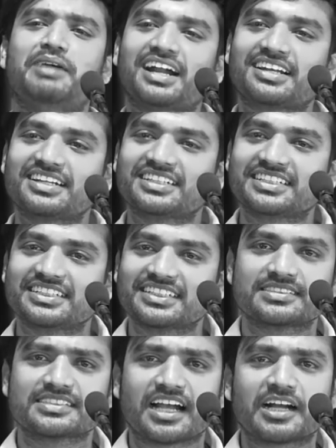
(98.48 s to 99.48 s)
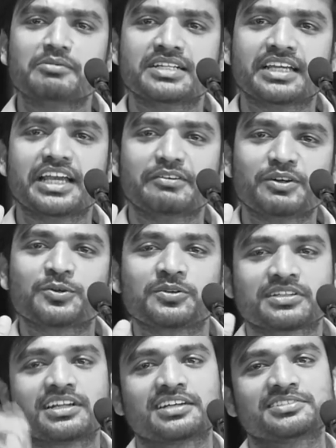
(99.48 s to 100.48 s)
మాట్లాడి సంఘం అంటే
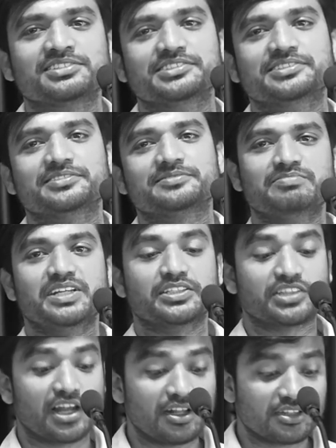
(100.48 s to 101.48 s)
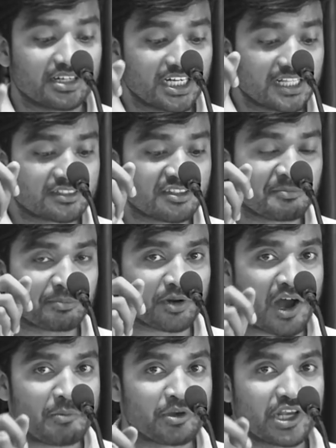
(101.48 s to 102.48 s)
ఏమనుకుంటున్నారు నీకు తల్లిదండ్రులు ఎంత
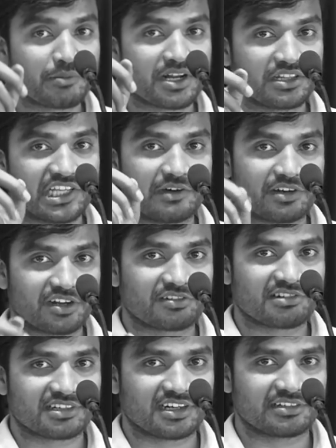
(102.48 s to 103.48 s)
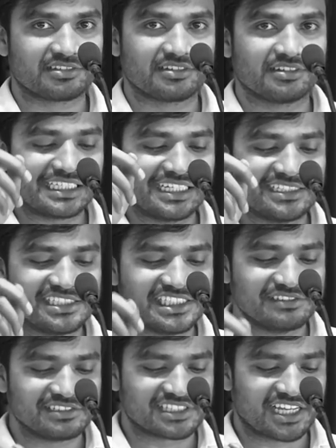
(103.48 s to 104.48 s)
ప్రాముఖ్యమైన దేవుడు అనుకున్నాడో నీ
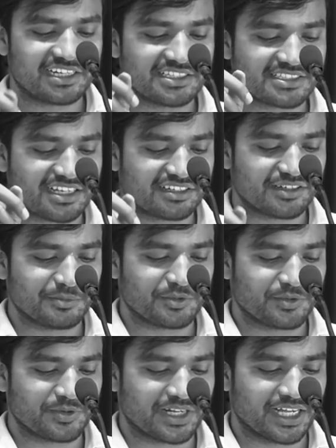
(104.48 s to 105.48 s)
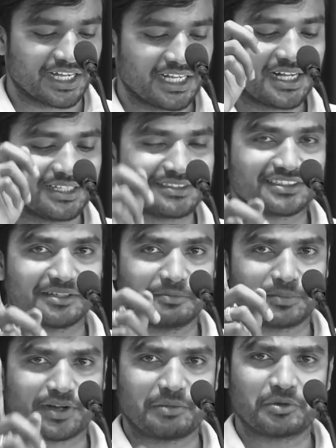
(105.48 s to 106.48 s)
జీవితానికి సంఘం కూడా అంత
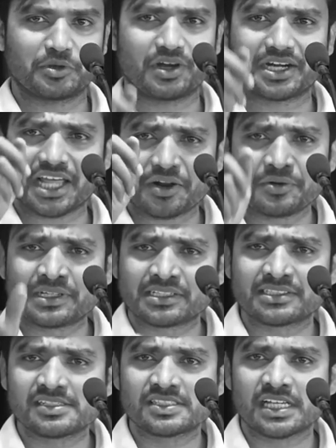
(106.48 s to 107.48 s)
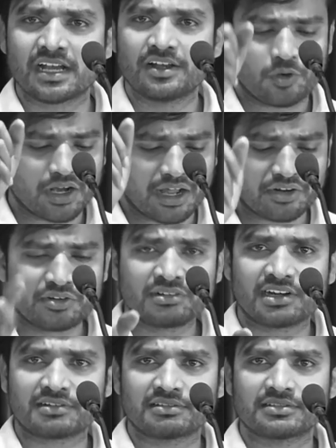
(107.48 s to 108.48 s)
ప్రాముఖ్యం అక్కడ ఎలా ఉంటుందో తెలుసా ఒక అన్న
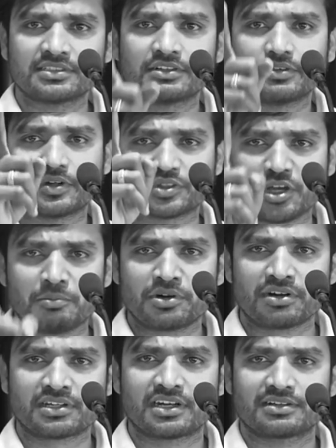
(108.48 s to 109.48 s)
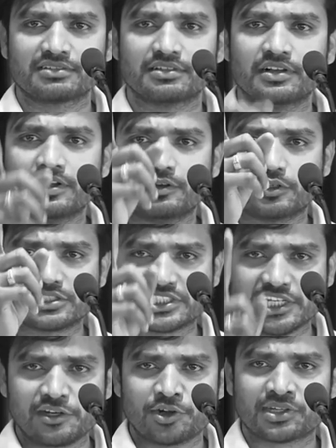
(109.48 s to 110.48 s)
ఉంటాడు ఒక తమ్ముడు ఉంటాడు ఒక
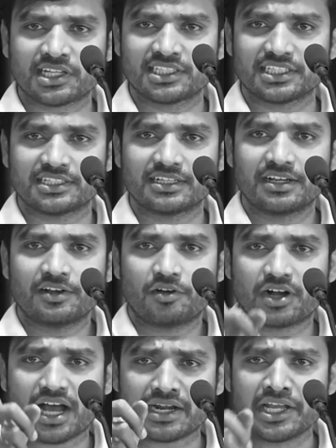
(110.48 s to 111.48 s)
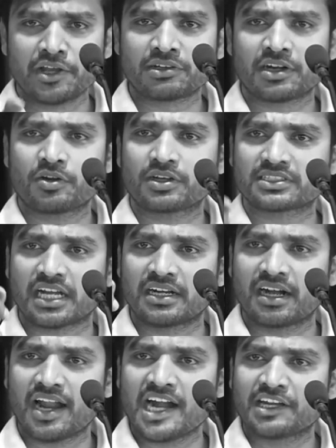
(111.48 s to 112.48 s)
చెల్లి ఉంటుంది ఒక అన్నయ్య ఉంటాడు ఒక
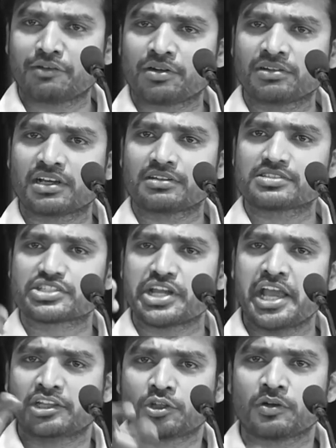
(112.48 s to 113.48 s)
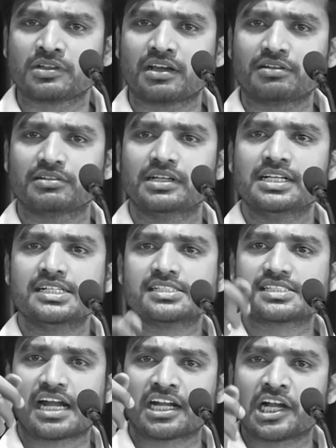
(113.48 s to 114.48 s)
తండ్రి లాంటి వారు ఉంటారు స్నేహితులు ఉంటారు
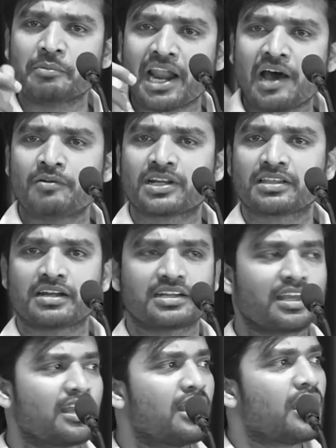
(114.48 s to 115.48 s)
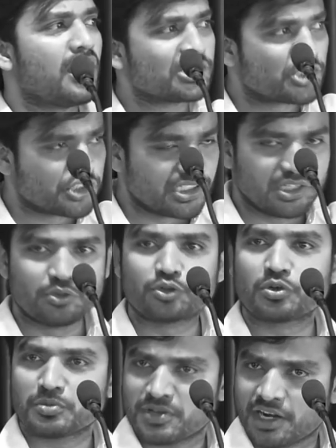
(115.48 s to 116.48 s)
సంఘం ఎలా ఉంటుందంటే అచ్చు నీ
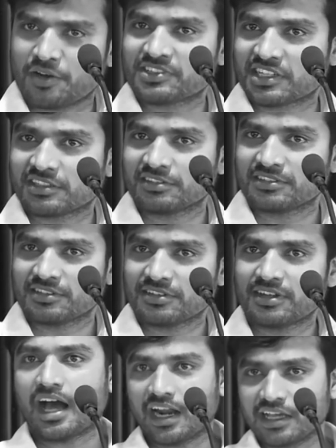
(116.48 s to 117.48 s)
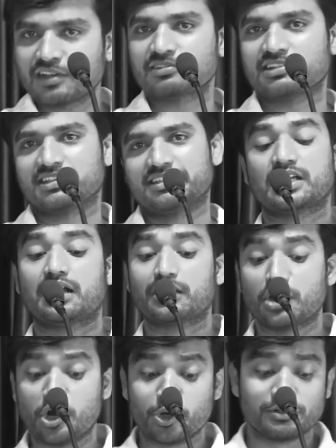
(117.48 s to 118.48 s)
కుటుంబం ఎలా ఉంటుందో అలాగే ఉంటుంది
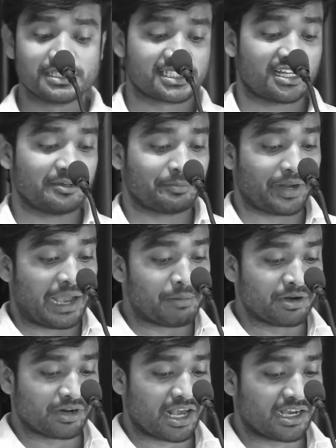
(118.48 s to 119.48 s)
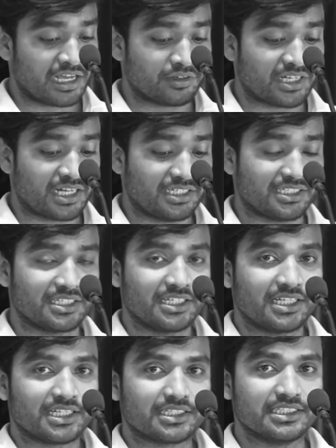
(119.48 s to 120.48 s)
గౌరవించాలి అనురాగాలు ఉండాలి
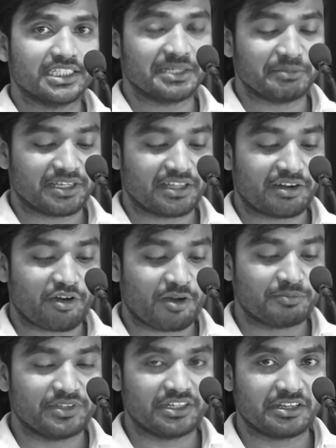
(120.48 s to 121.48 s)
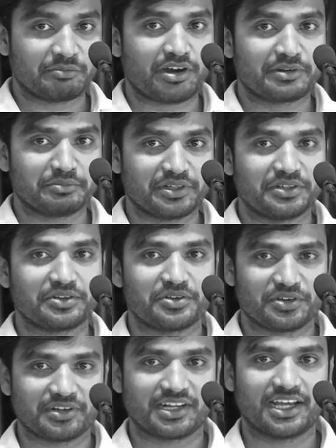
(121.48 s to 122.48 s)
నీ మీద అడాప్ట్ ది డిపార్ట్మెంట్
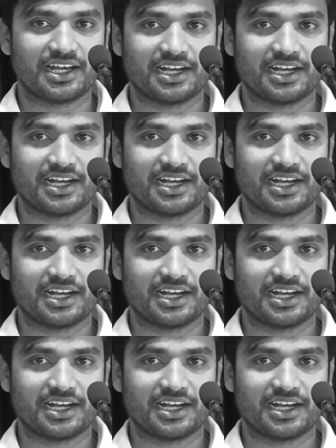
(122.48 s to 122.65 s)
ఉన్న